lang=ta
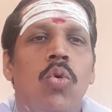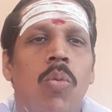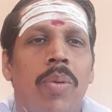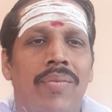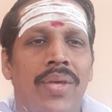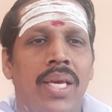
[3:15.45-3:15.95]

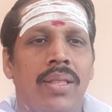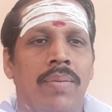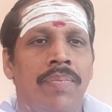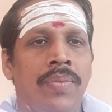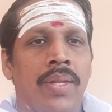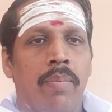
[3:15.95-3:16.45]

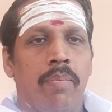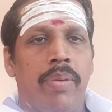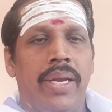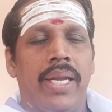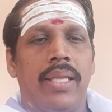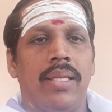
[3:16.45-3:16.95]
உபவீதம்
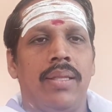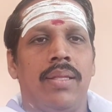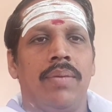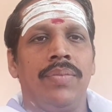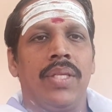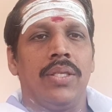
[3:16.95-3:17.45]

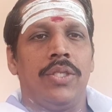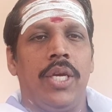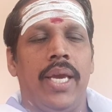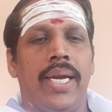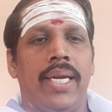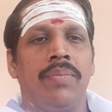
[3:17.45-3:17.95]
பின்னதந்தம்
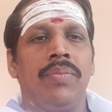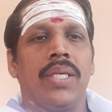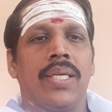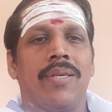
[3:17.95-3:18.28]
ஜீரணம்